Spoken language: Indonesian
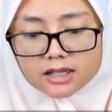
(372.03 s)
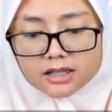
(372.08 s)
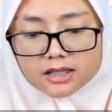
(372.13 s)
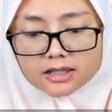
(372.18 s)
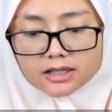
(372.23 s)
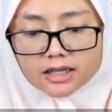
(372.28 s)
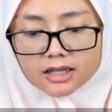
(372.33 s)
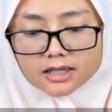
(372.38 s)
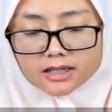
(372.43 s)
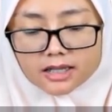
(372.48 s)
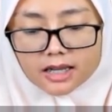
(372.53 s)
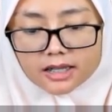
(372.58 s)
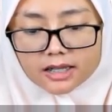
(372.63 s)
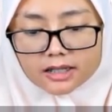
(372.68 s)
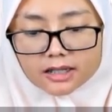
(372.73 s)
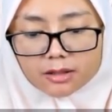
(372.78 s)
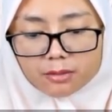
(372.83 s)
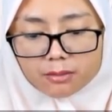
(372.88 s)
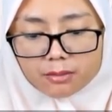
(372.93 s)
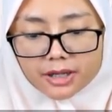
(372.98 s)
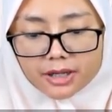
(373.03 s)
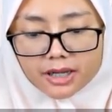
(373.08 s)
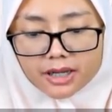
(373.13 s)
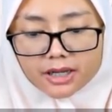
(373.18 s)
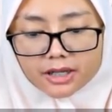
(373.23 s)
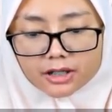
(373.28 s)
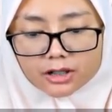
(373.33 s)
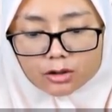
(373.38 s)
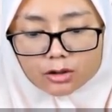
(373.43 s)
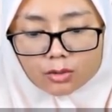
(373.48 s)
zat cair B
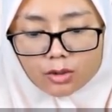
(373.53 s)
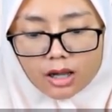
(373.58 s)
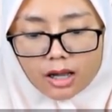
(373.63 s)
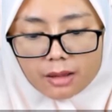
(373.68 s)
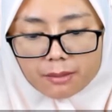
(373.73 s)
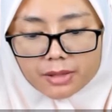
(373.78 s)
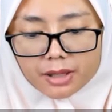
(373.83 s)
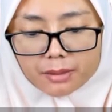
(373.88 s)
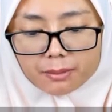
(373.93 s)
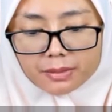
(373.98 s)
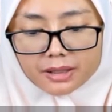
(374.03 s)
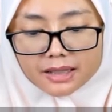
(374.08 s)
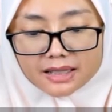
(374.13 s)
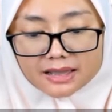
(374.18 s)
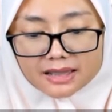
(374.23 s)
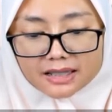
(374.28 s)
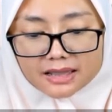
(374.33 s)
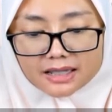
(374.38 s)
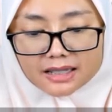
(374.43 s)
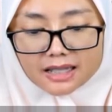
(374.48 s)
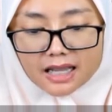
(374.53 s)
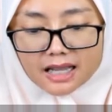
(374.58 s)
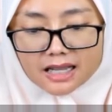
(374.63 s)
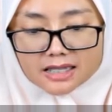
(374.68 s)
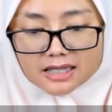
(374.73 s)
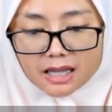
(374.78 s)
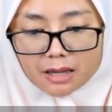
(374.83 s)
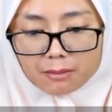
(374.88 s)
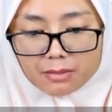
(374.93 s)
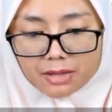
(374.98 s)
itu HB pada titik yang
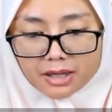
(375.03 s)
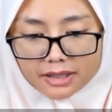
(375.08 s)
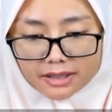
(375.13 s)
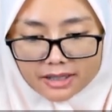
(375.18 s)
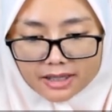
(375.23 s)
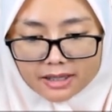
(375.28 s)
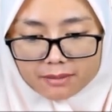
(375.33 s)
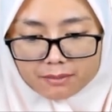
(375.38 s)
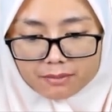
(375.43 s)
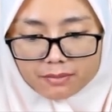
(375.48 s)
sama ya.